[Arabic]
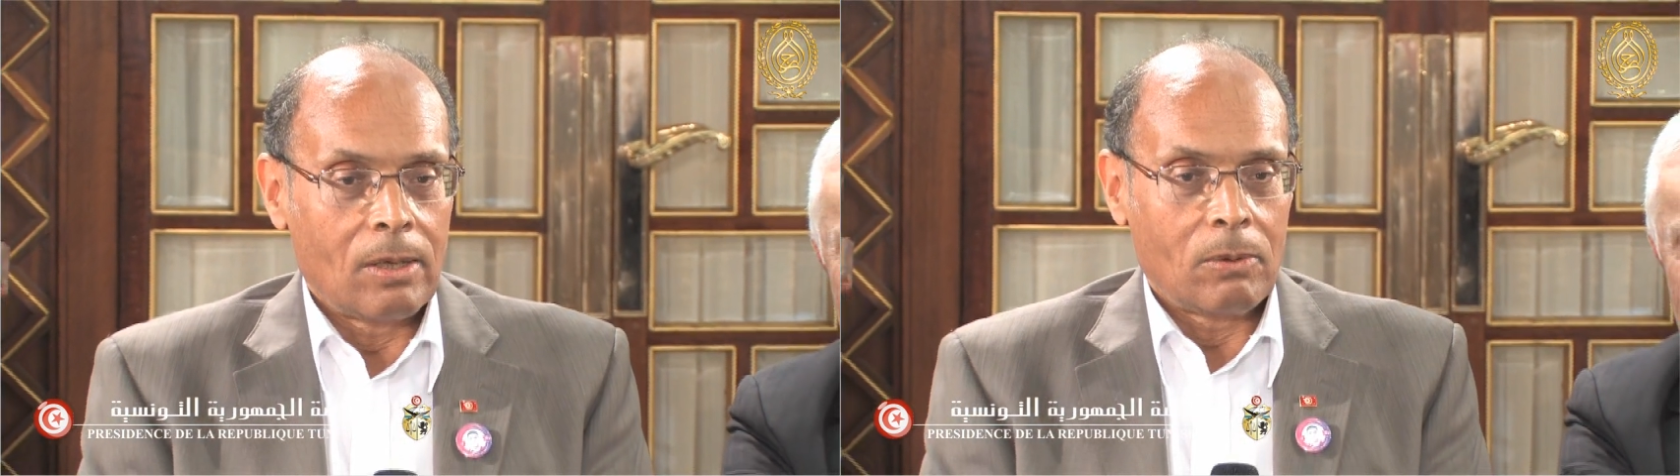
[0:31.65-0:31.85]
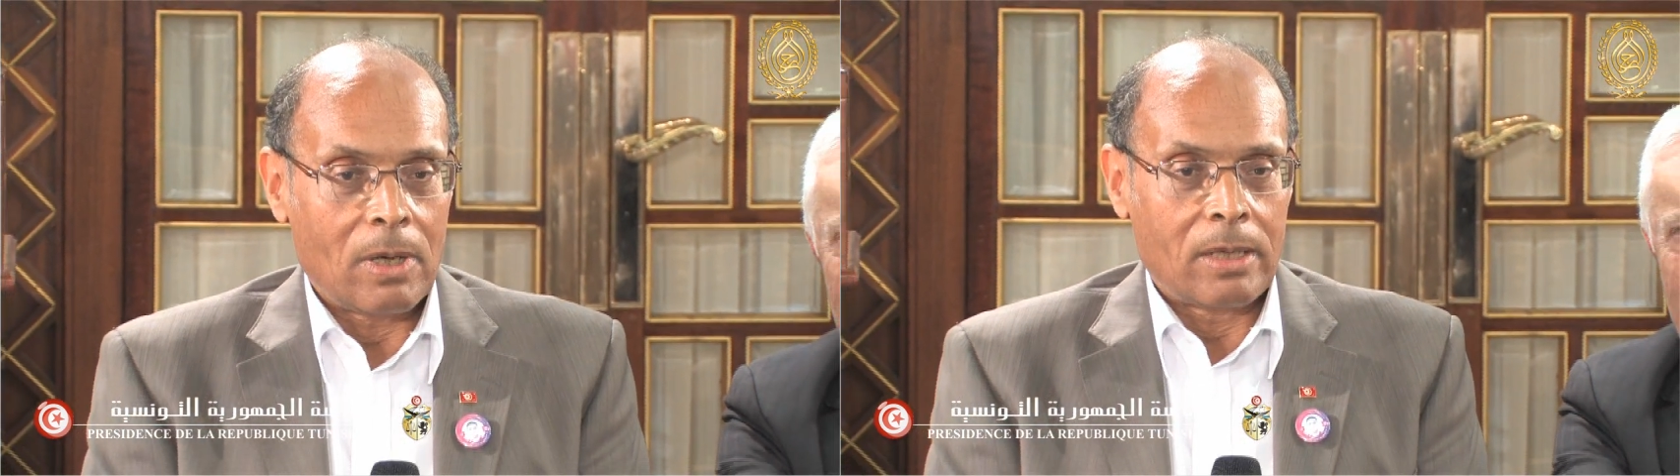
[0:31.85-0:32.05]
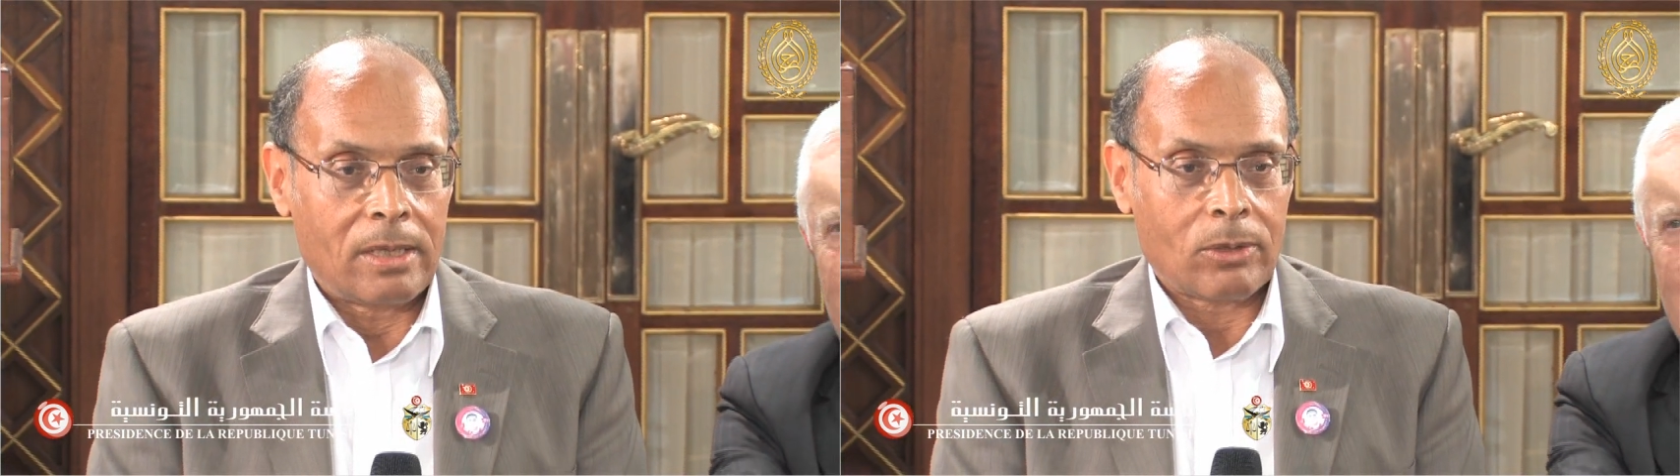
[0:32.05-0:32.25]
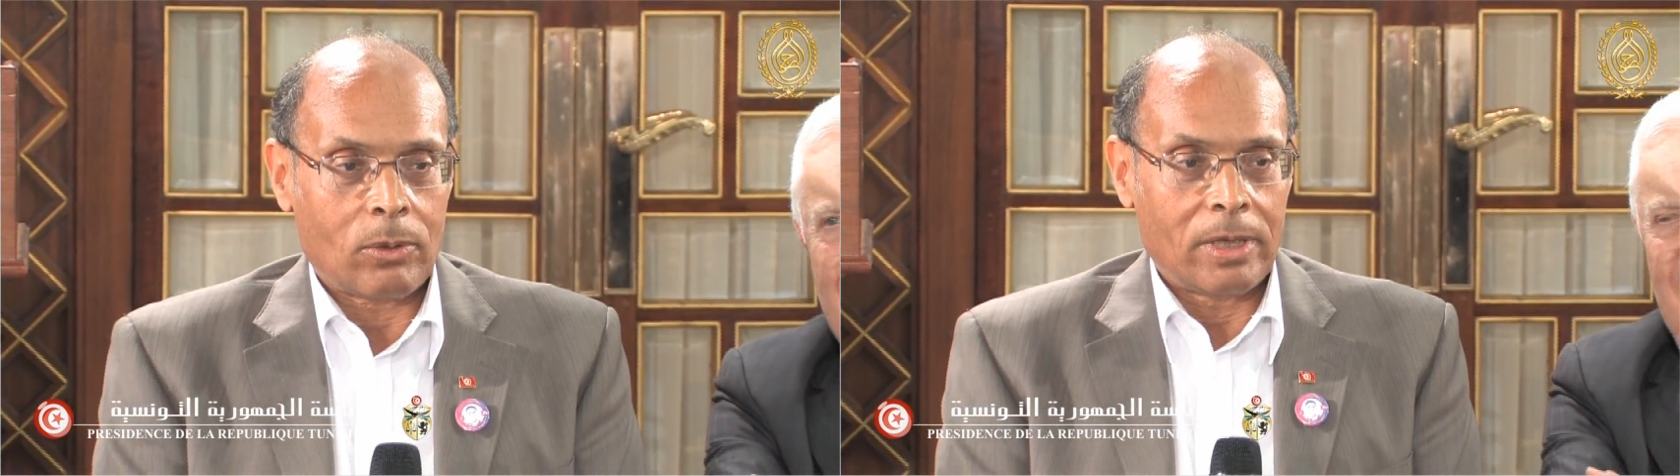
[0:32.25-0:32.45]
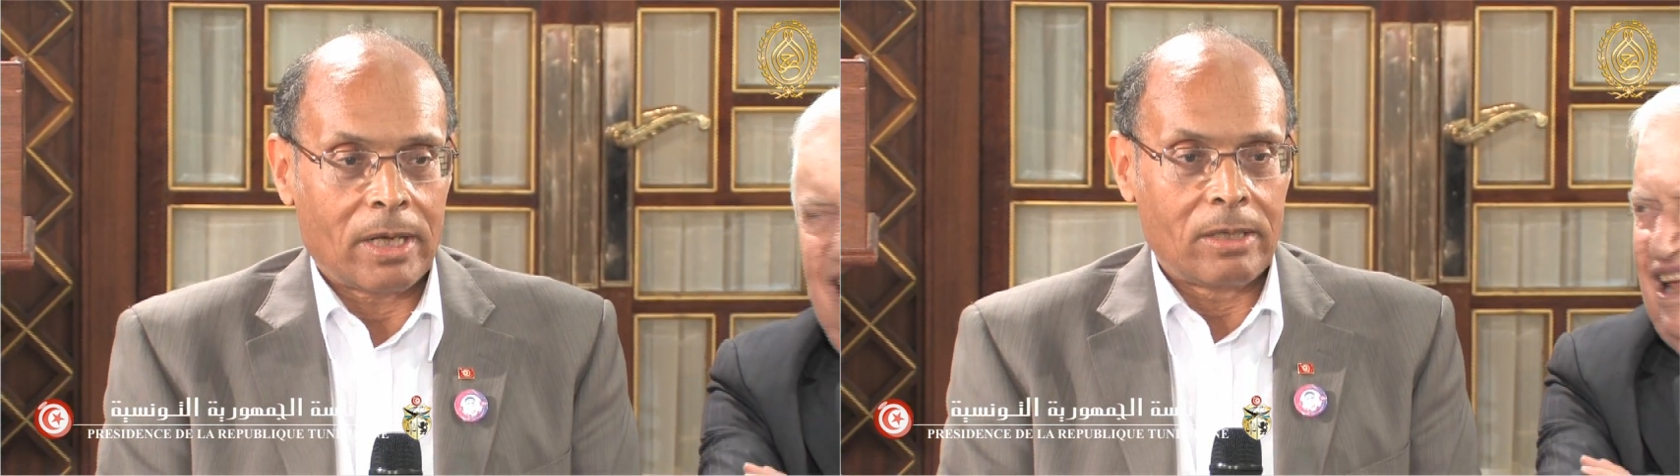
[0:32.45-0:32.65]
وان
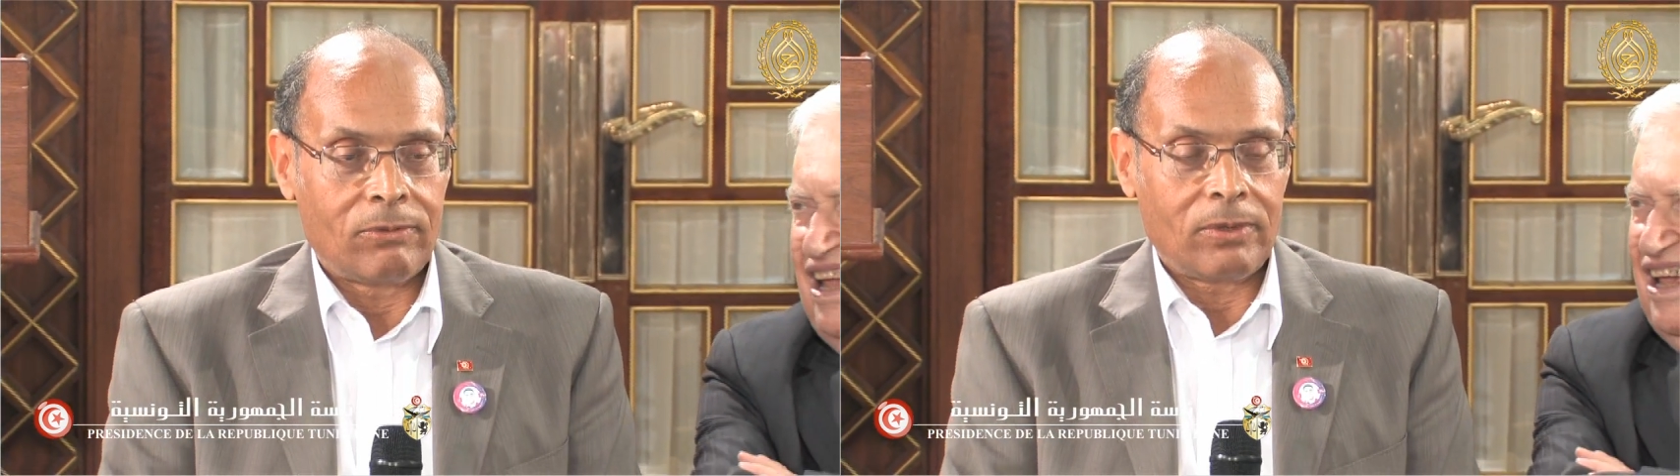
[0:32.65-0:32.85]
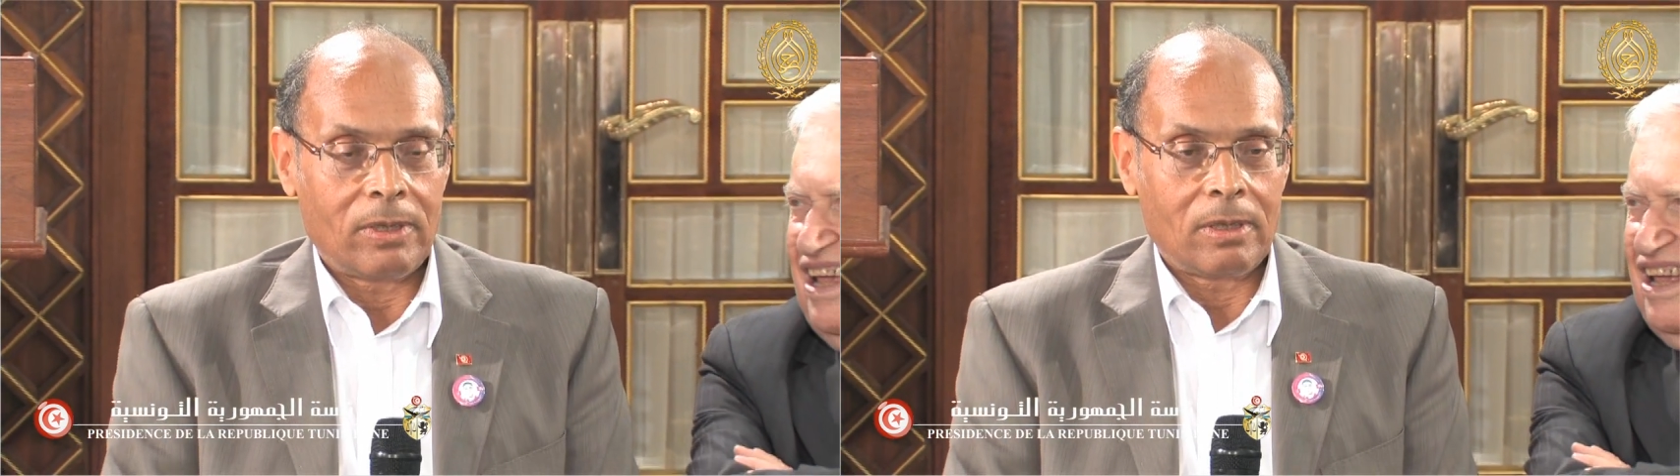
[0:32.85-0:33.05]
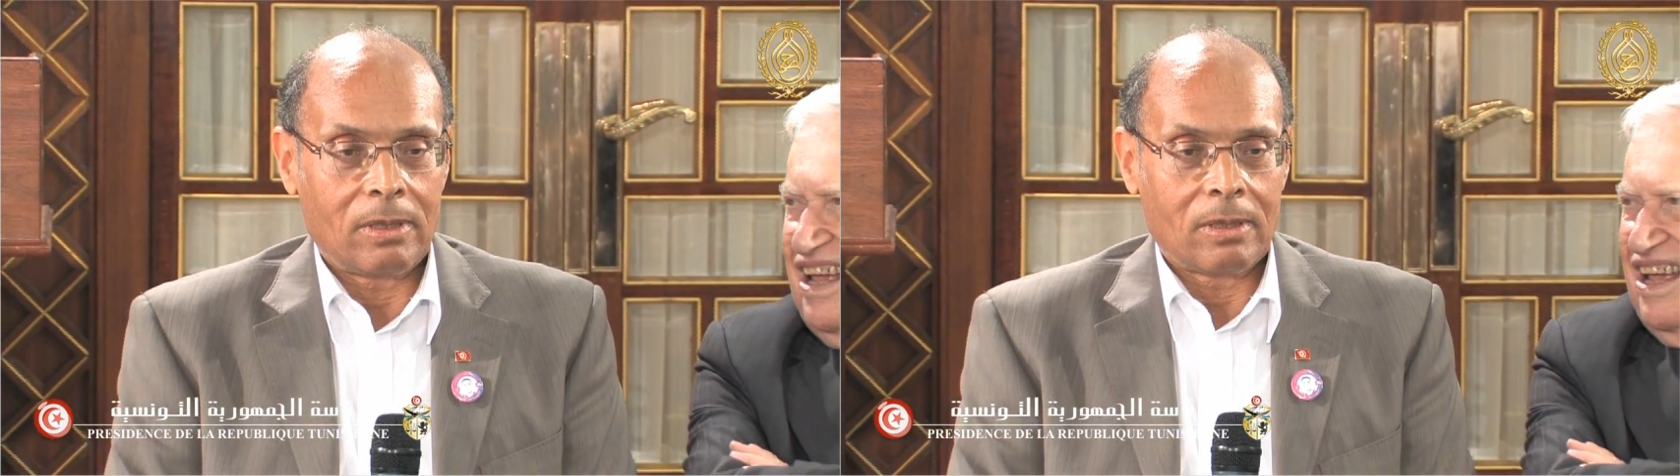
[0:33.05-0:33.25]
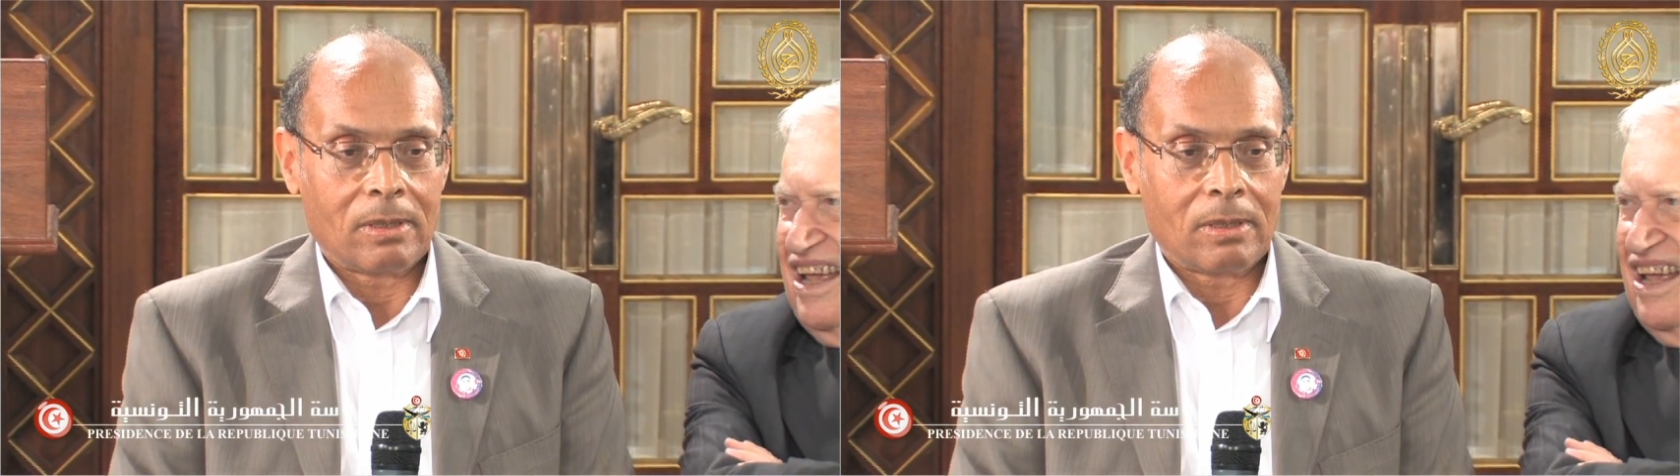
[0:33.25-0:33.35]
ندخل يعني في